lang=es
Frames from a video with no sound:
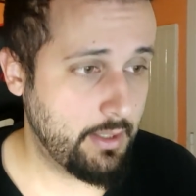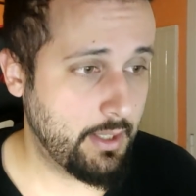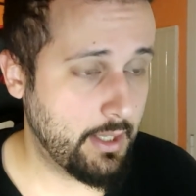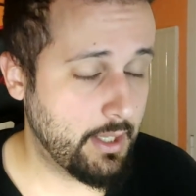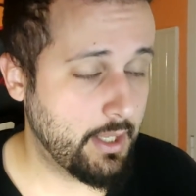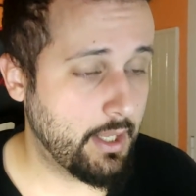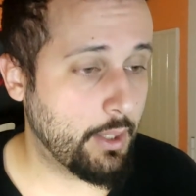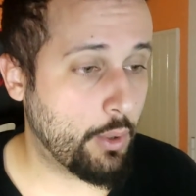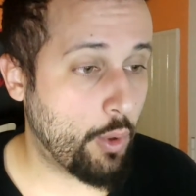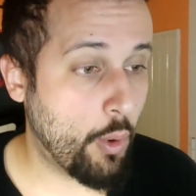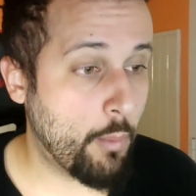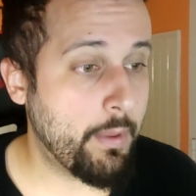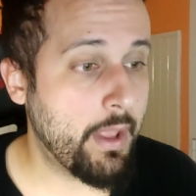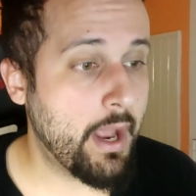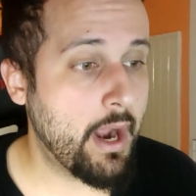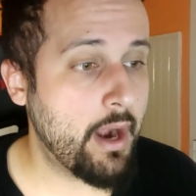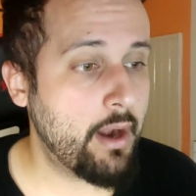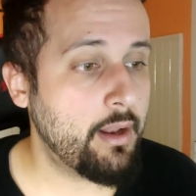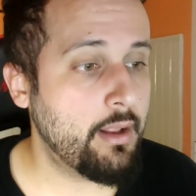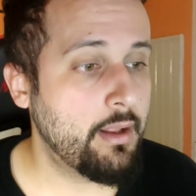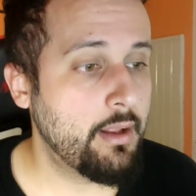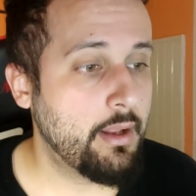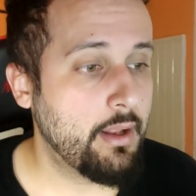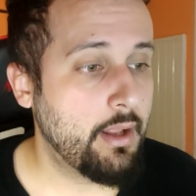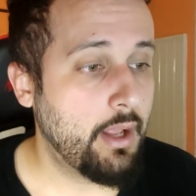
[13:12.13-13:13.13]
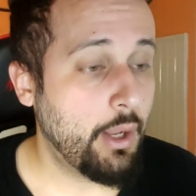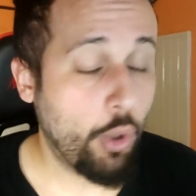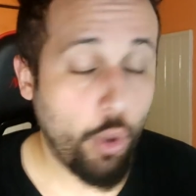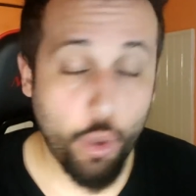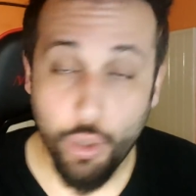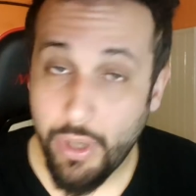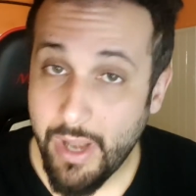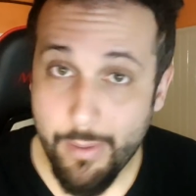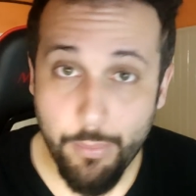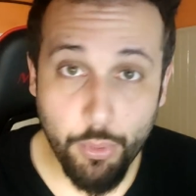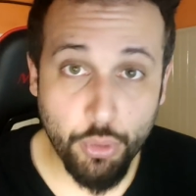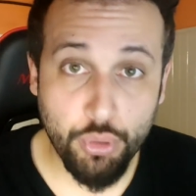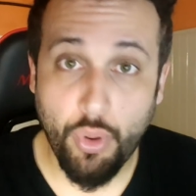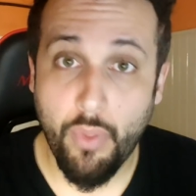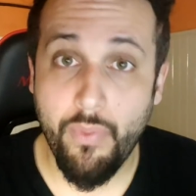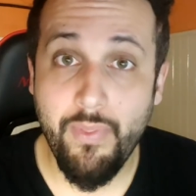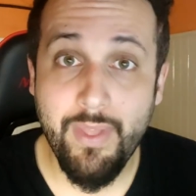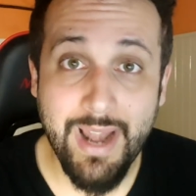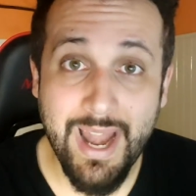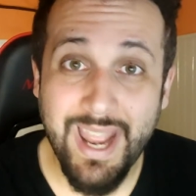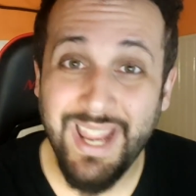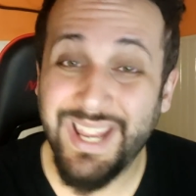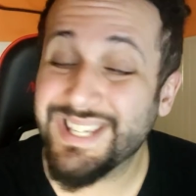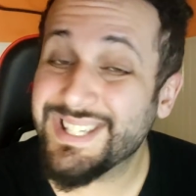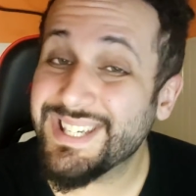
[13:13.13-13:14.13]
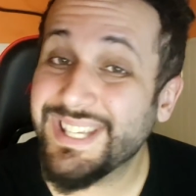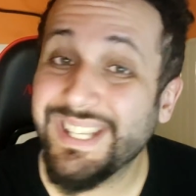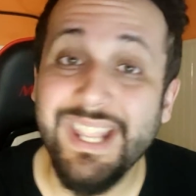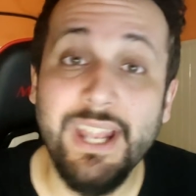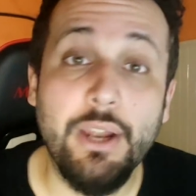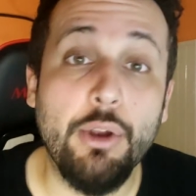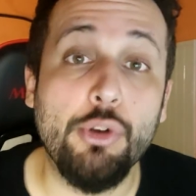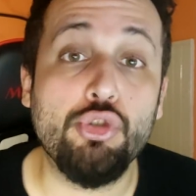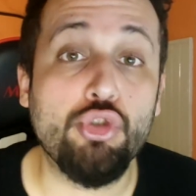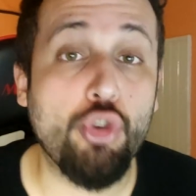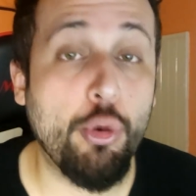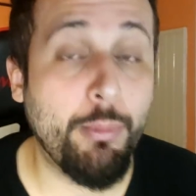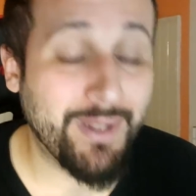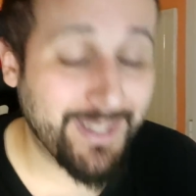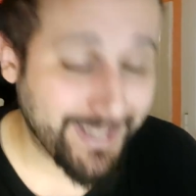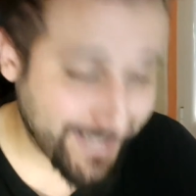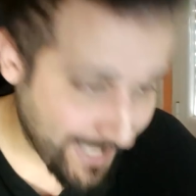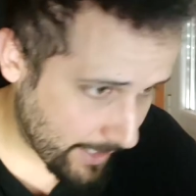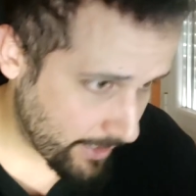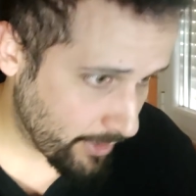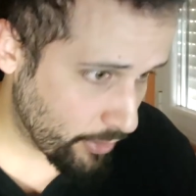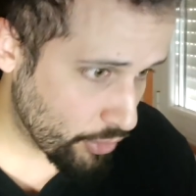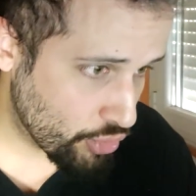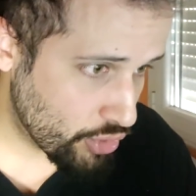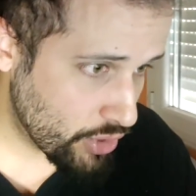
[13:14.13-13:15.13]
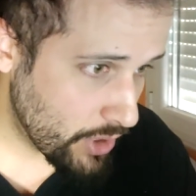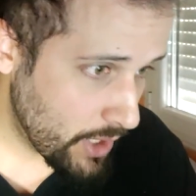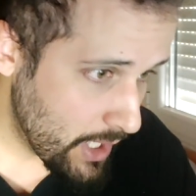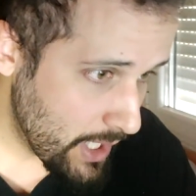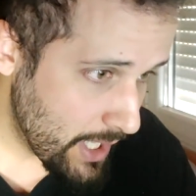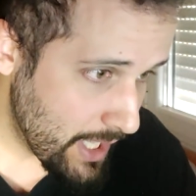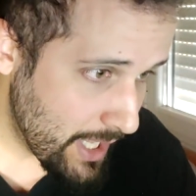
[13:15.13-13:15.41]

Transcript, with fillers: eh, copiar, con el botón de likes y en los comentarios.